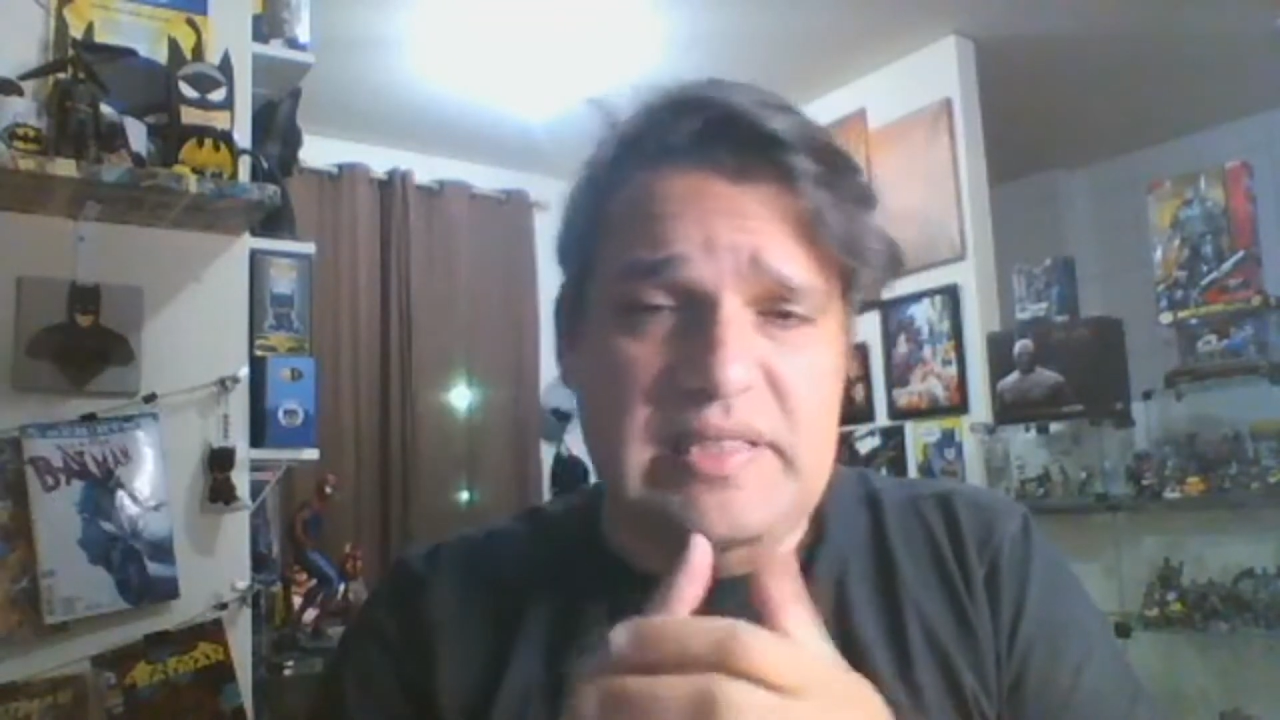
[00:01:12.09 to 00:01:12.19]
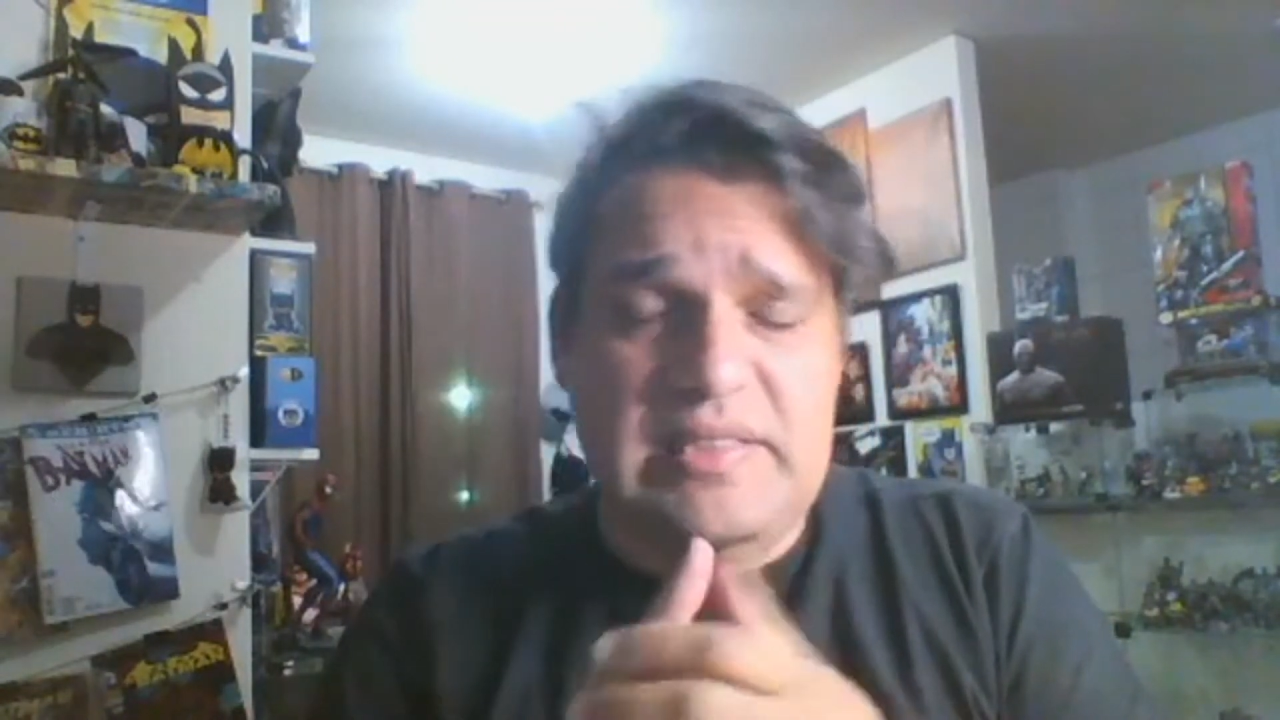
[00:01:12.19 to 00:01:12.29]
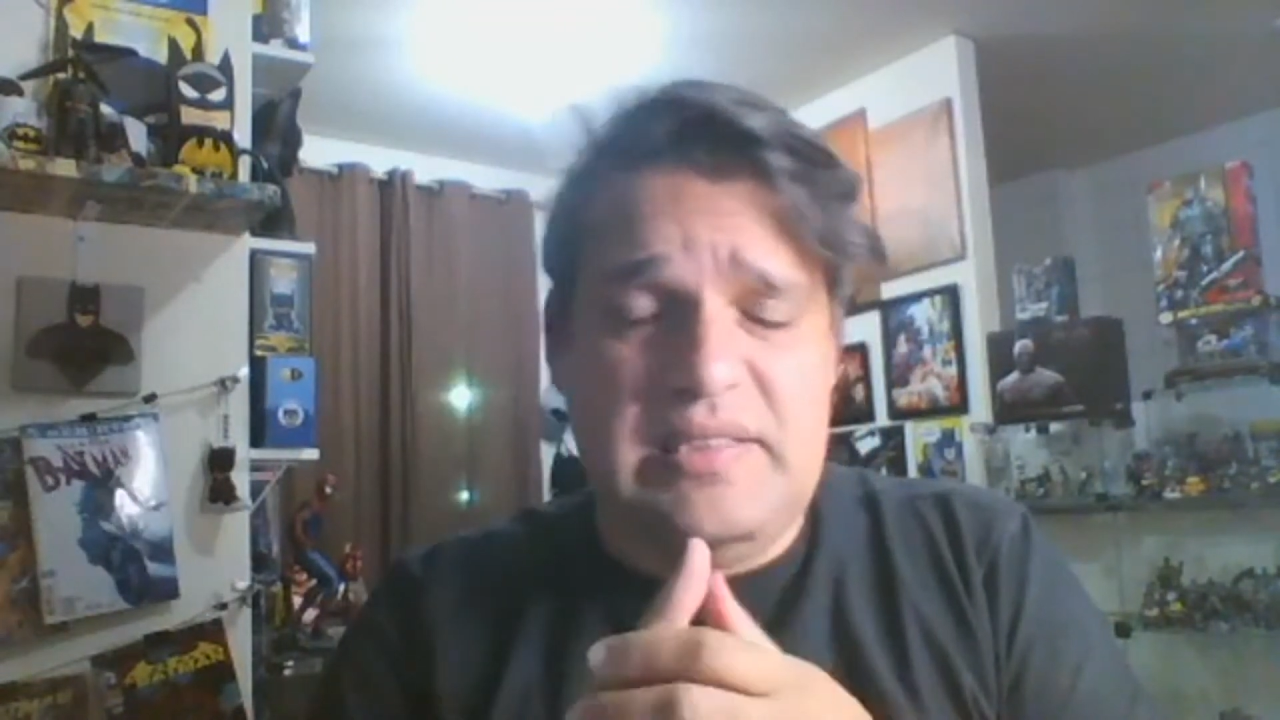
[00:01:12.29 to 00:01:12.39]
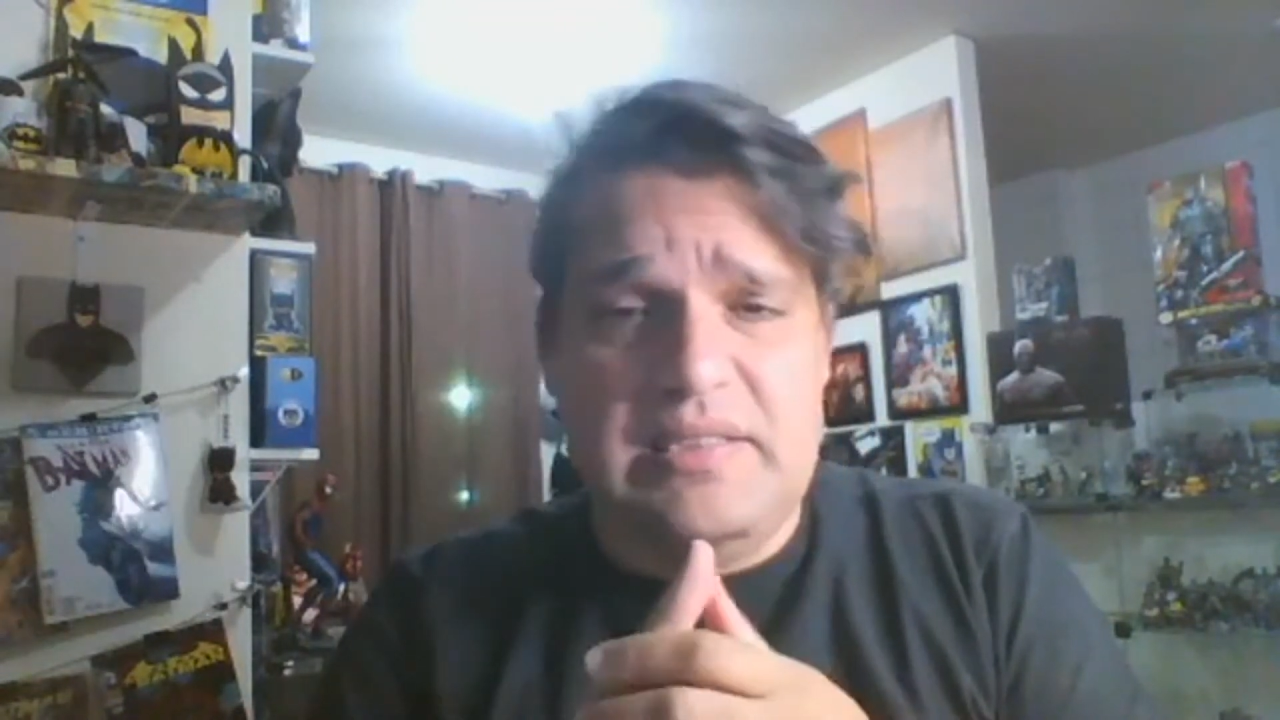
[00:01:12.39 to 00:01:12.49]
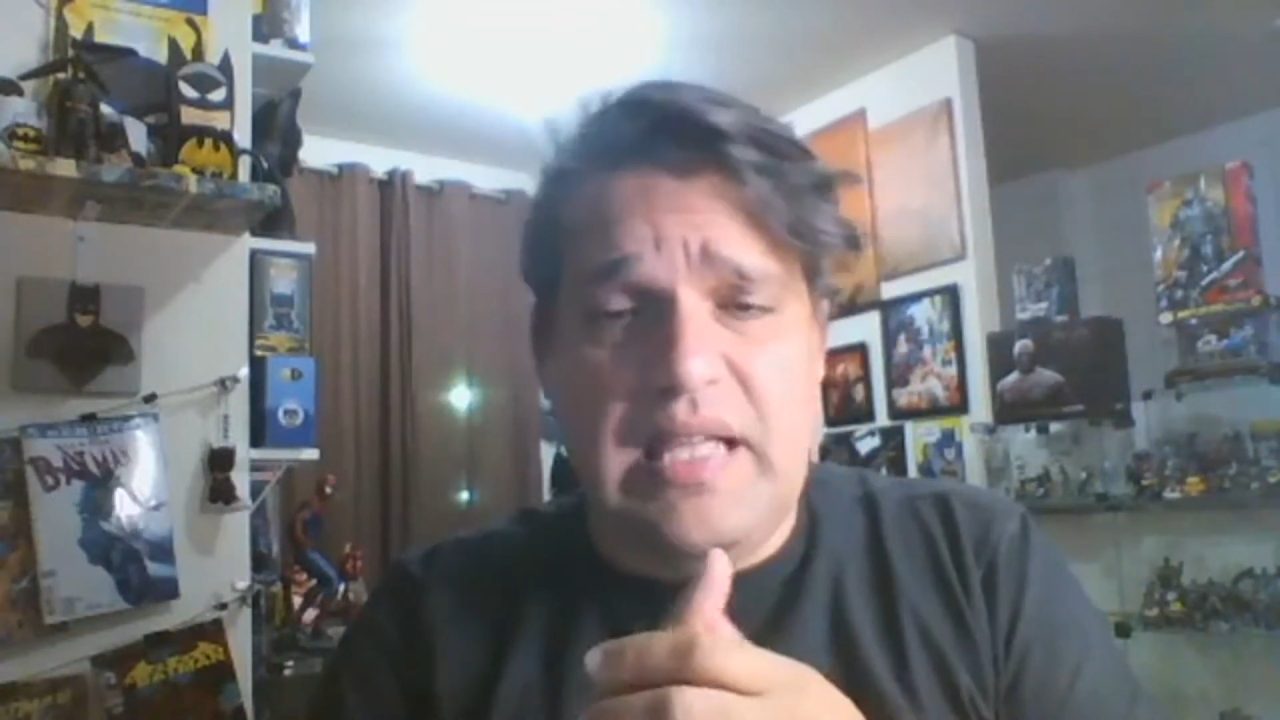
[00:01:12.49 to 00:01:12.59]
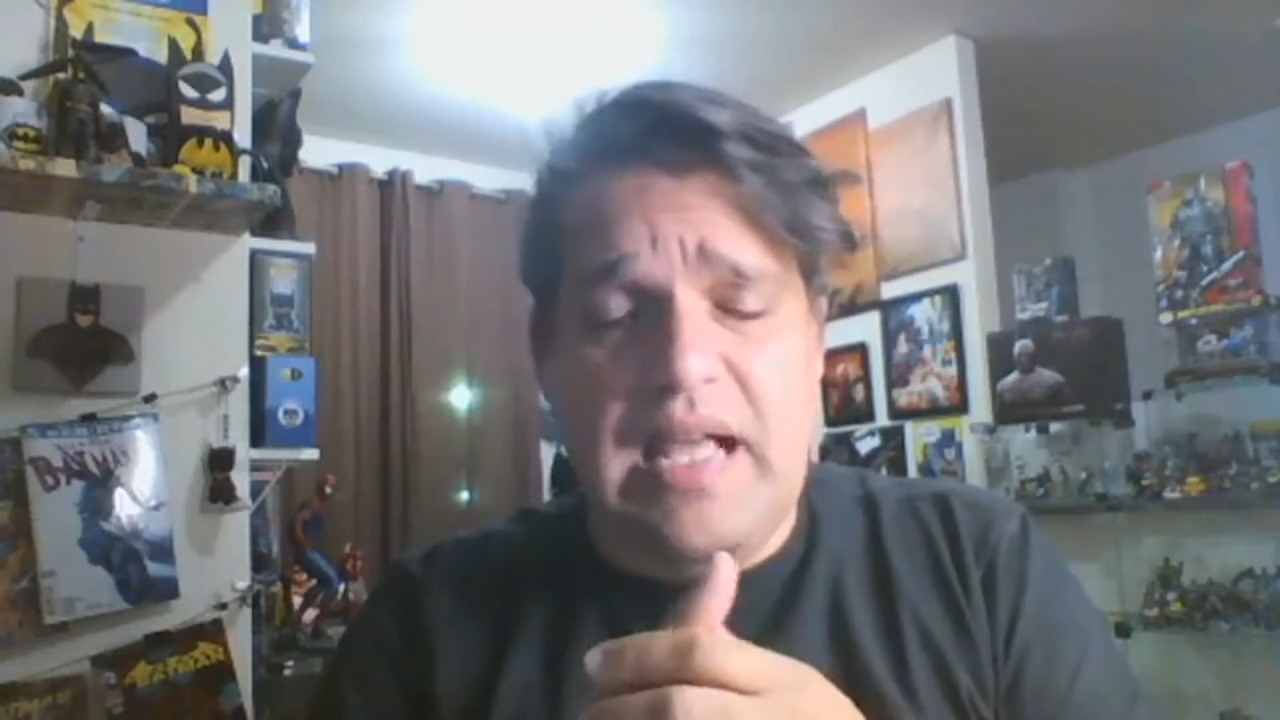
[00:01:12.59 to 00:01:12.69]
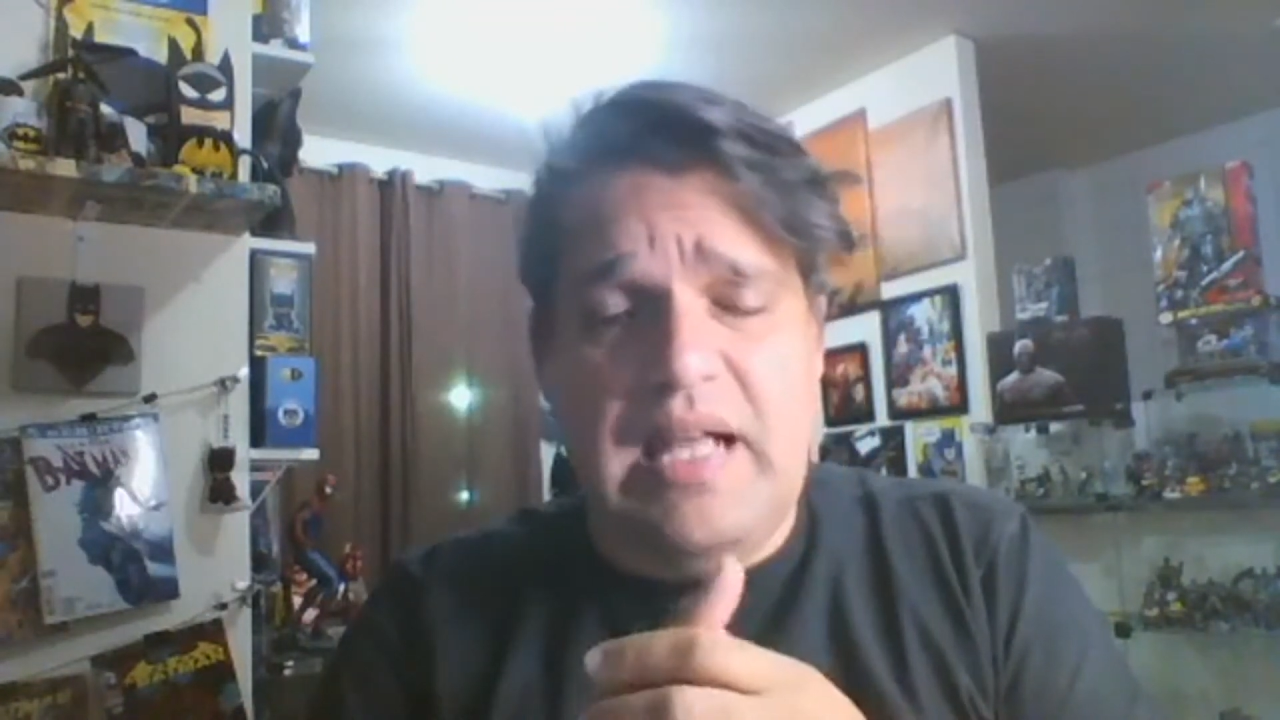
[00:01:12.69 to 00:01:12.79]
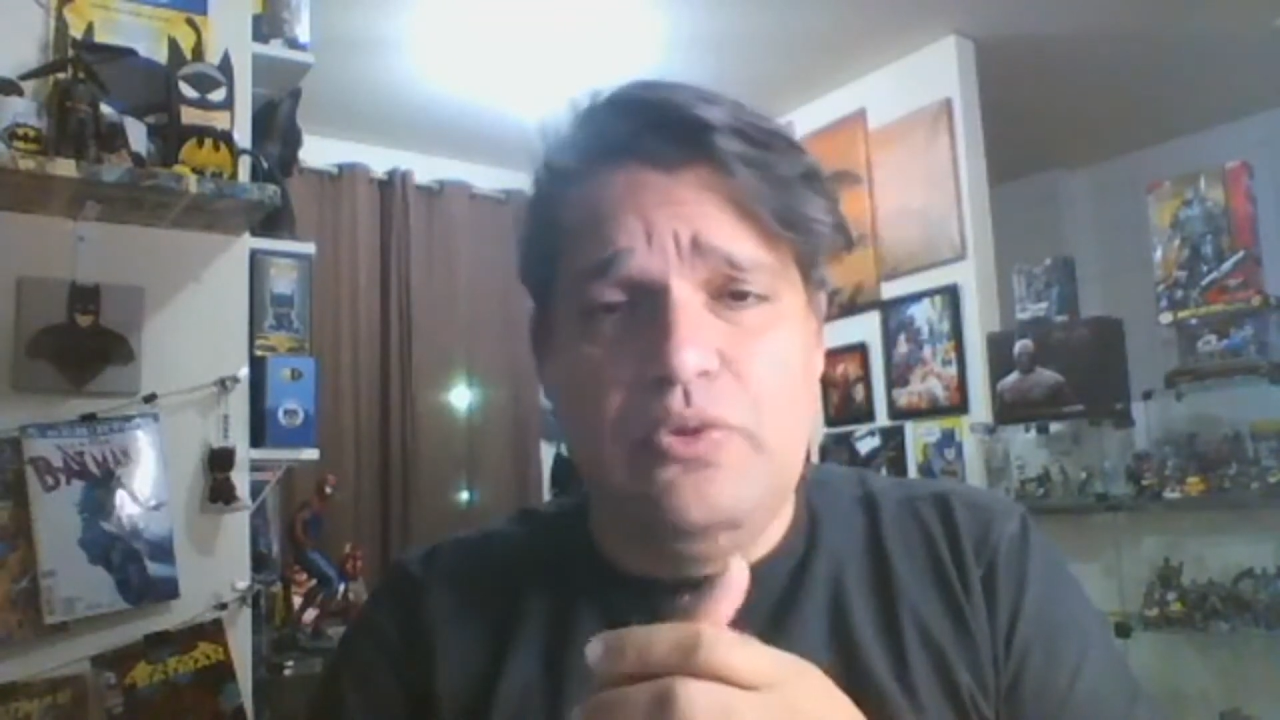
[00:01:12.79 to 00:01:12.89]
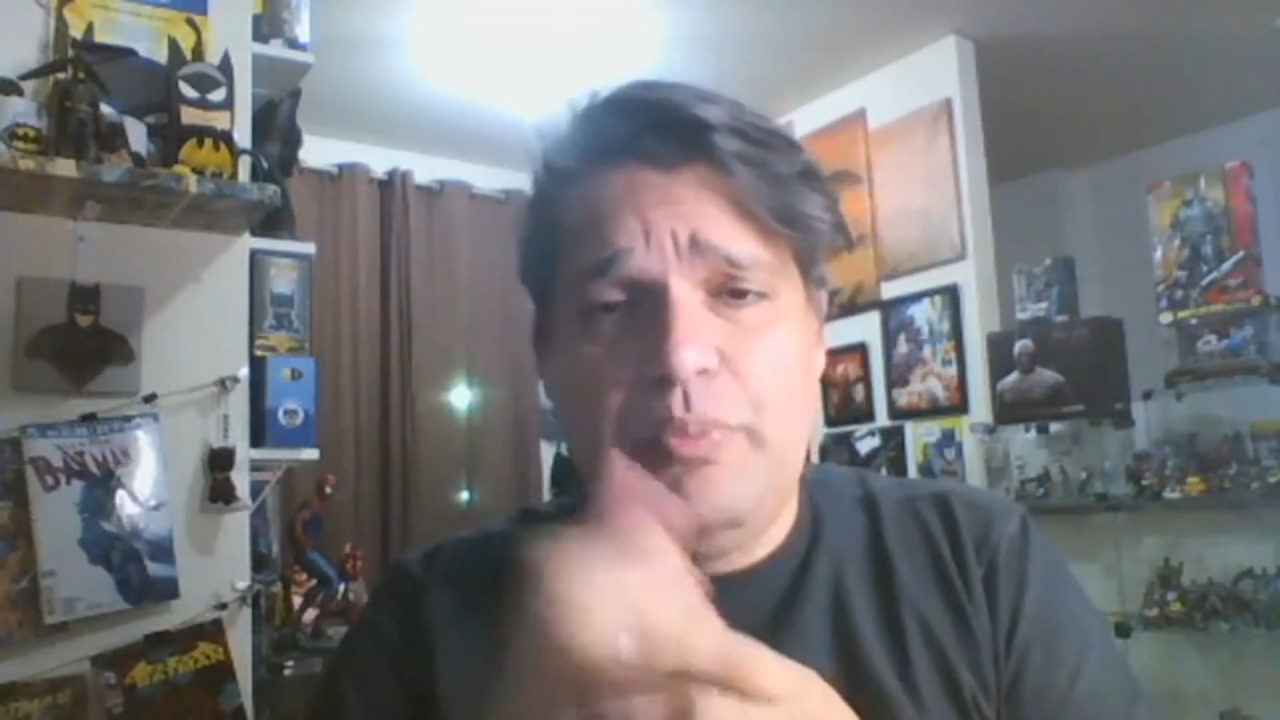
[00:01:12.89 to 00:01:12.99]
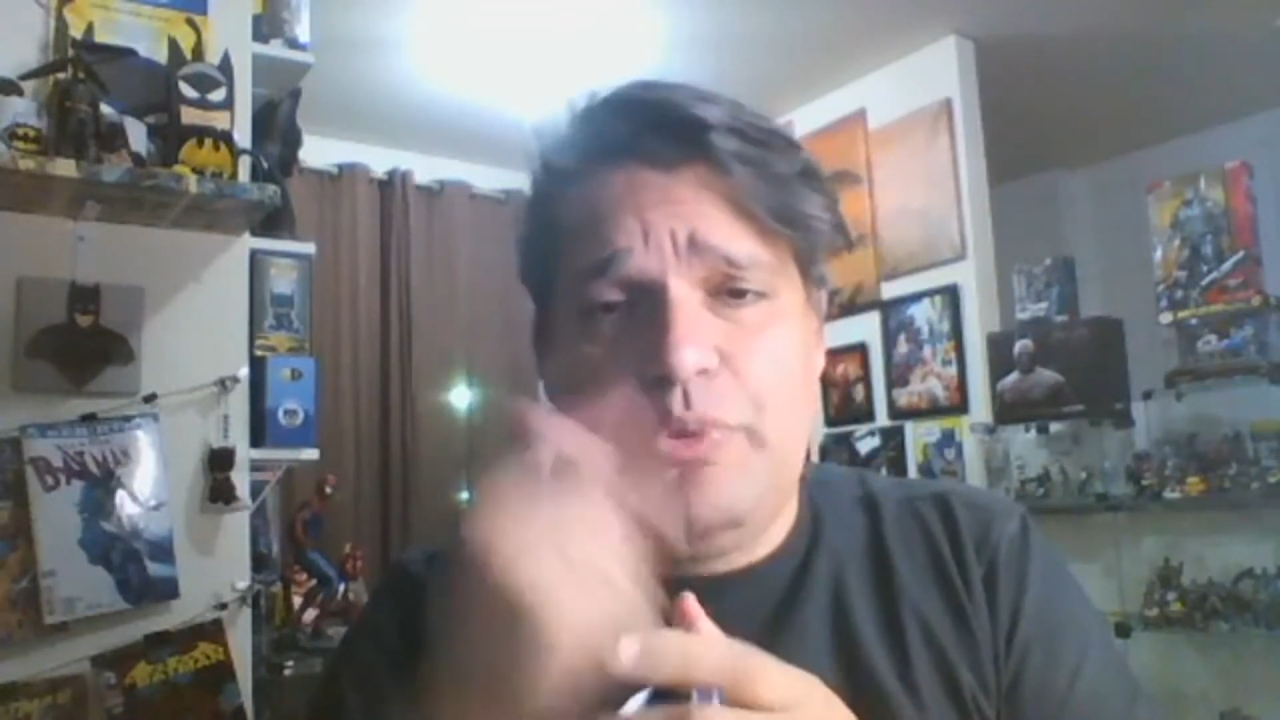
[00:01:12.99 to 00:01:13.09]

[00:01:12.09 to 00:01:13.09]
acertado